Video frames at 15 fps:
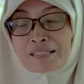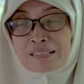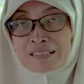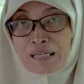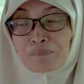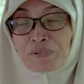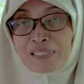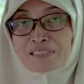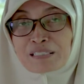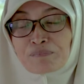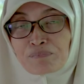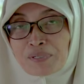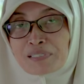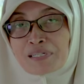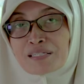sampai
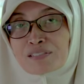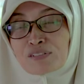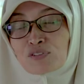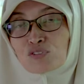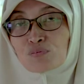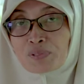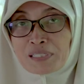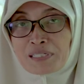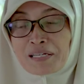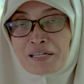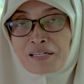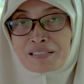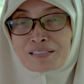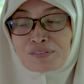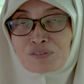SMP ya, tentu
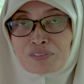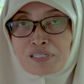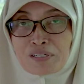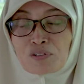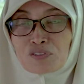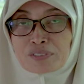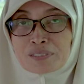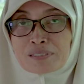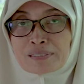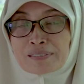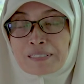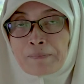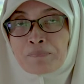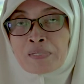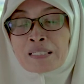beda gitu ya
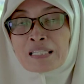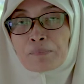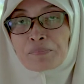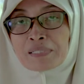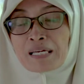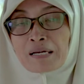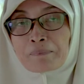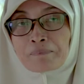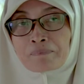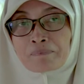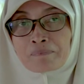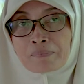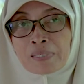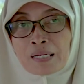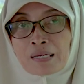kondisinya. Tapi yang
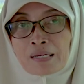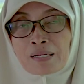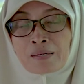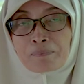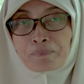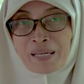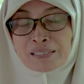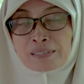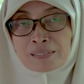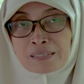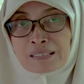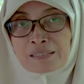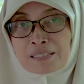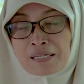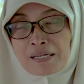
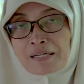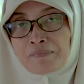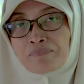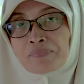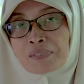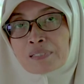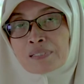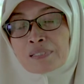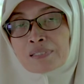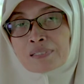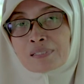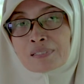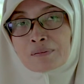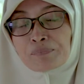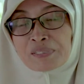pastinya
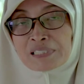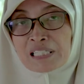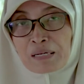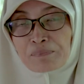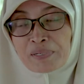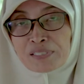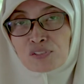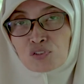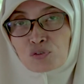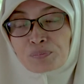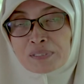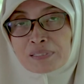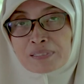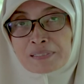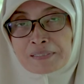uh, persiapan itu
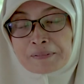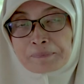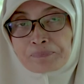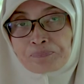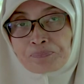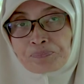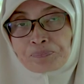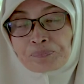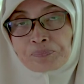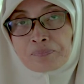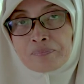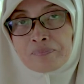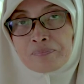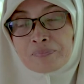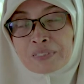penting.
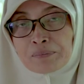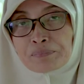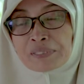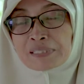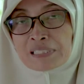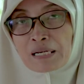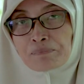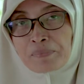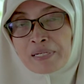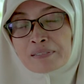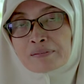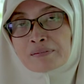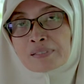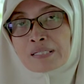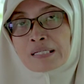
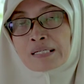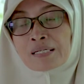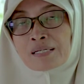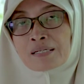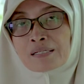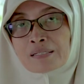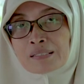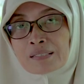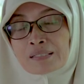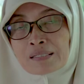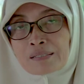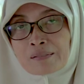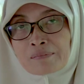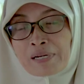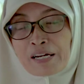Persiapan
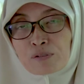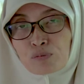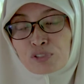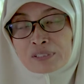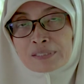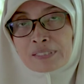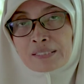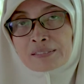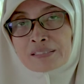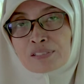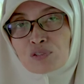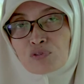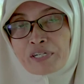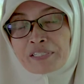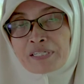uh,
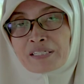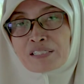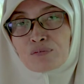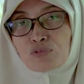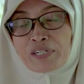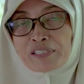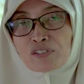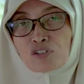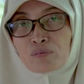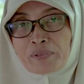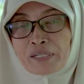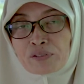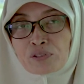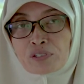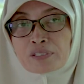harmonisasi keluarga di bulan
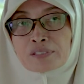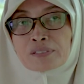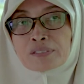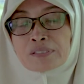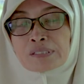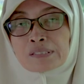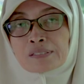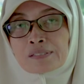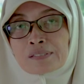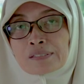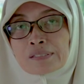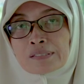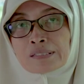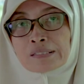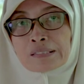Ramadan
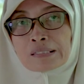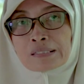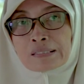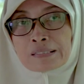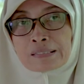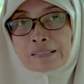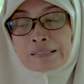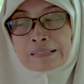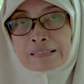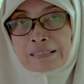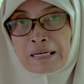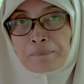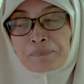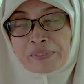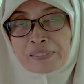yang